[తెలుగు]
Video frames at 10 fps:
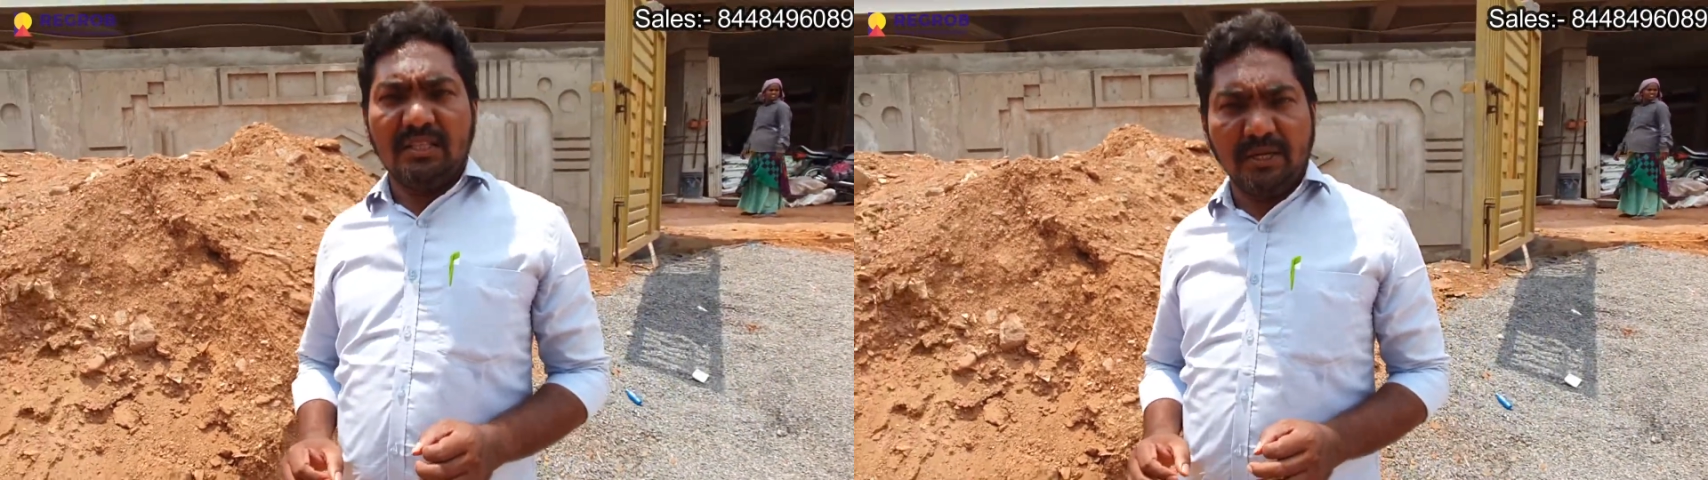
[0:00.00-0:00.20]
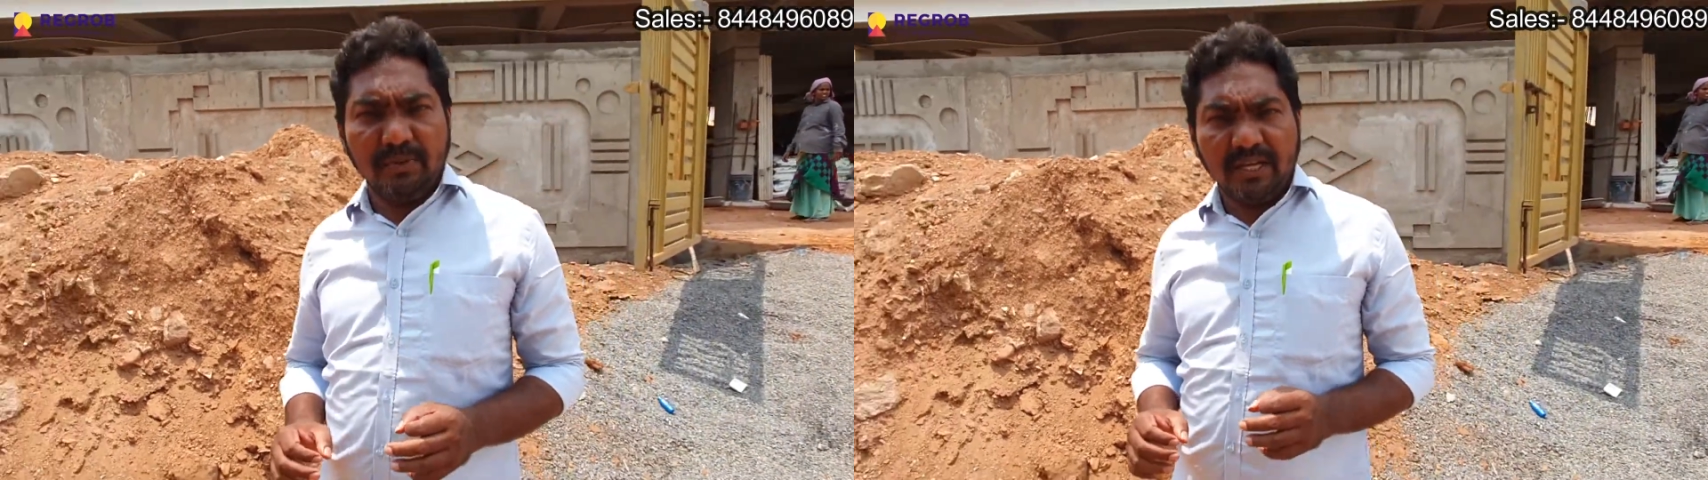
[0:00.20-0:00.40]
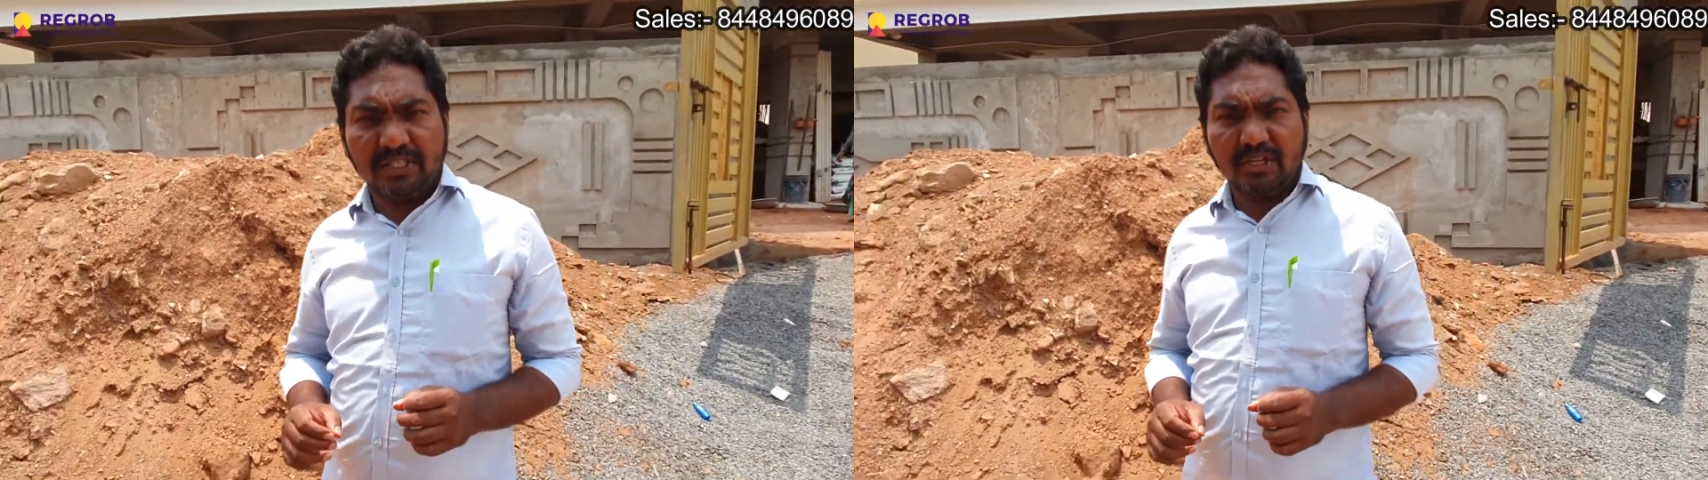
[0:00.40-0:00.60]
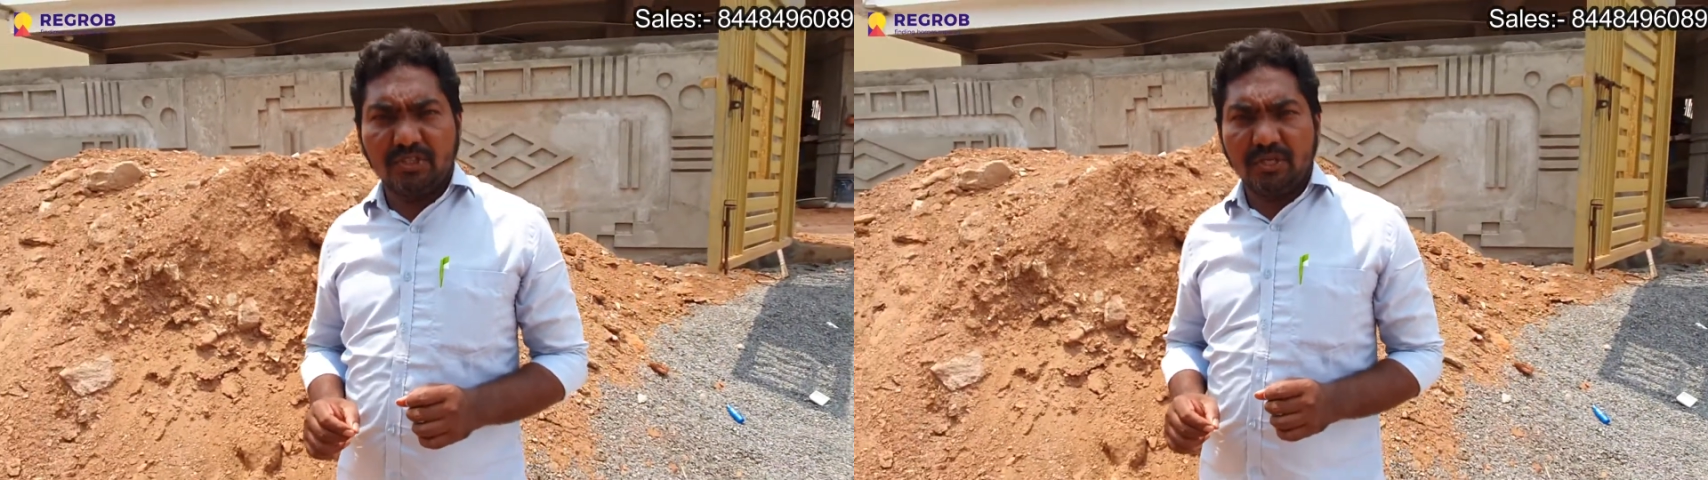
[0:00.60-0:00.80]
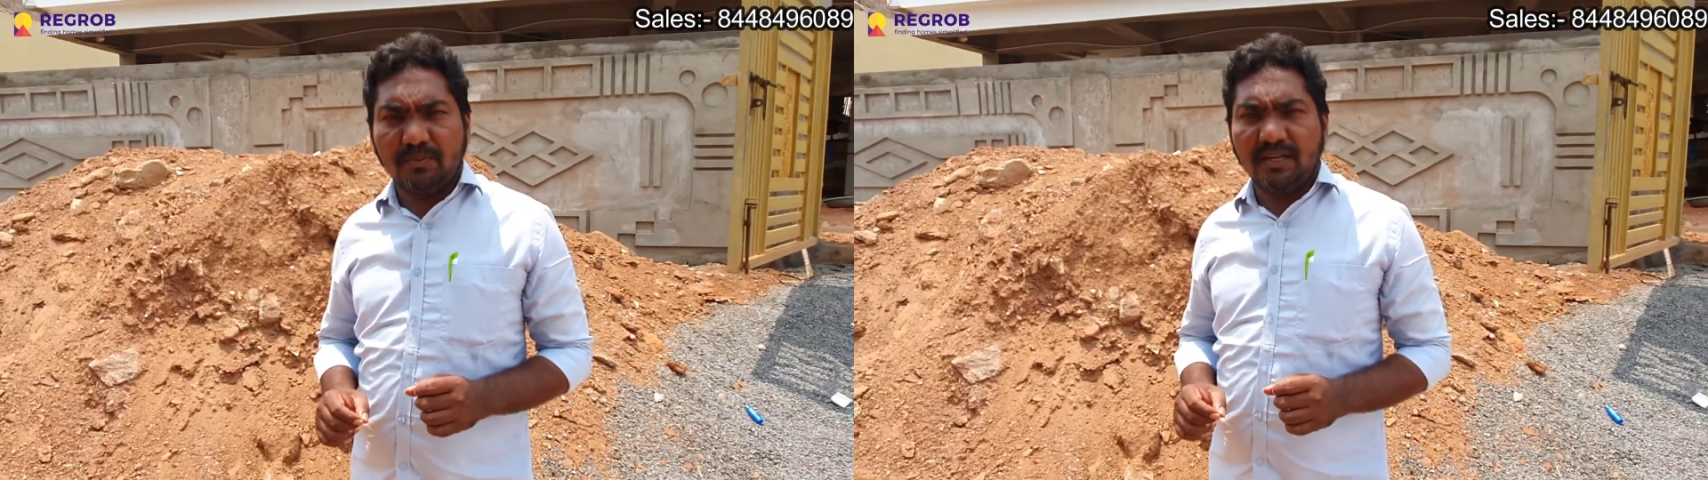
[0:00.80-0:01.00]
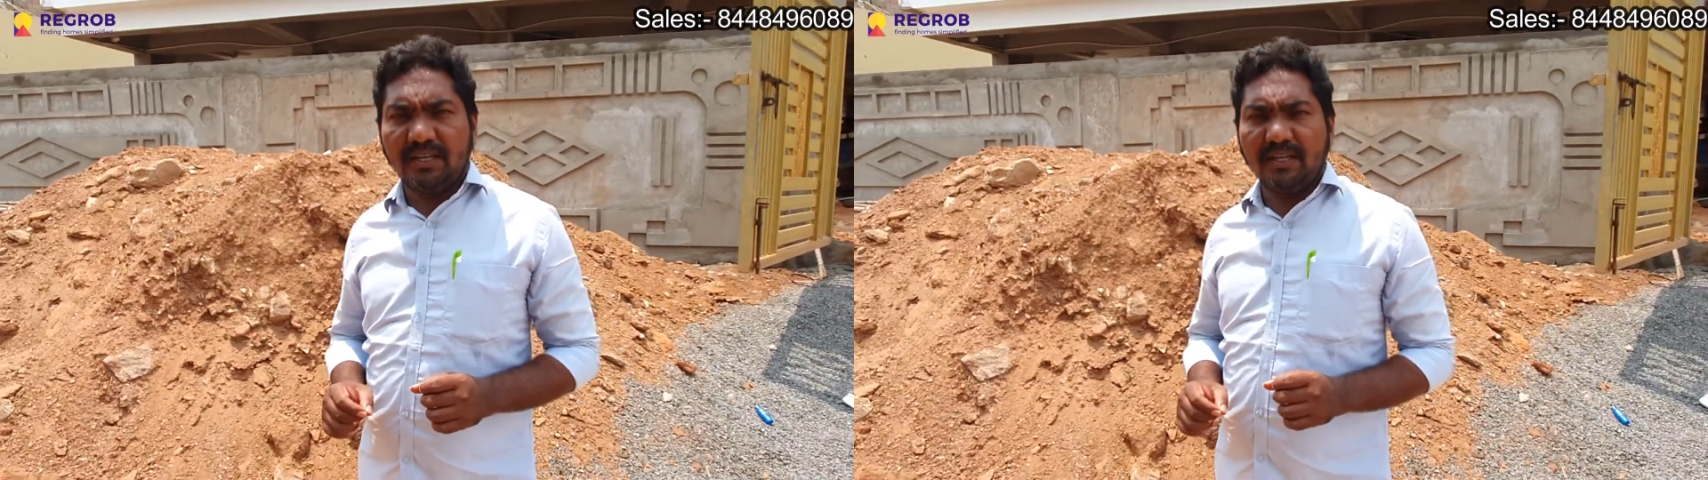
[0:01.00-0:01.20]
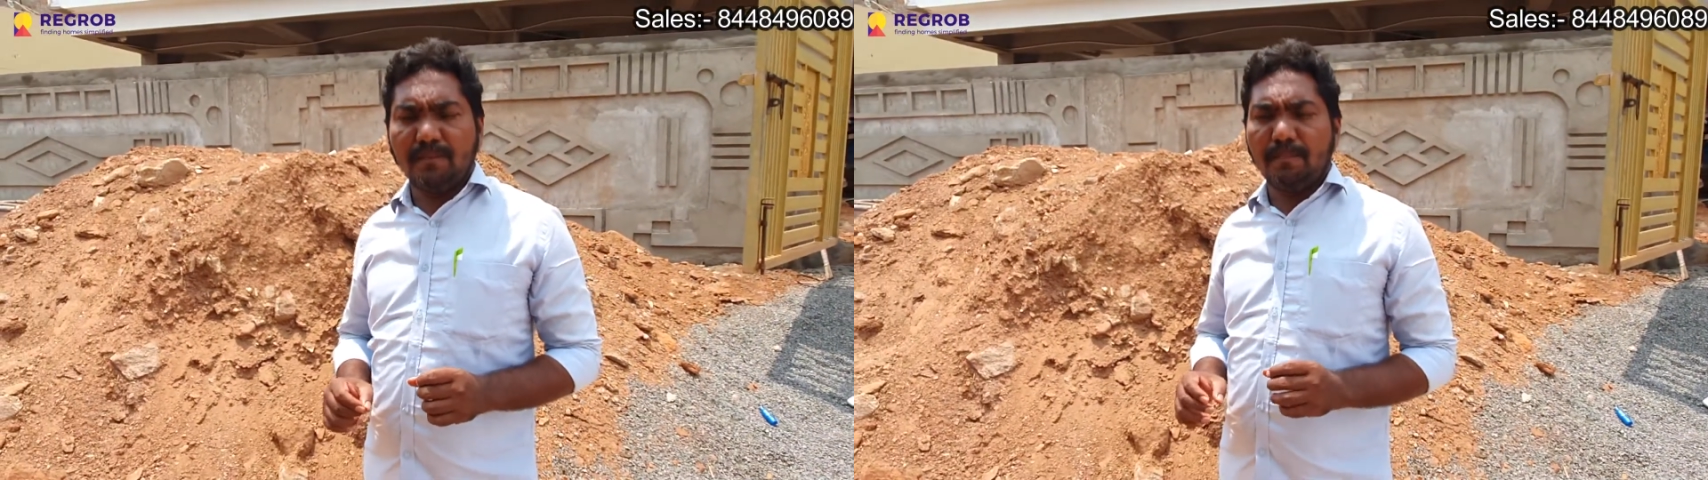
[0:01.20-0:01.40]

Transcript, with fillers: త్రీ బిహెచ్కే వచ్చేప్పటికి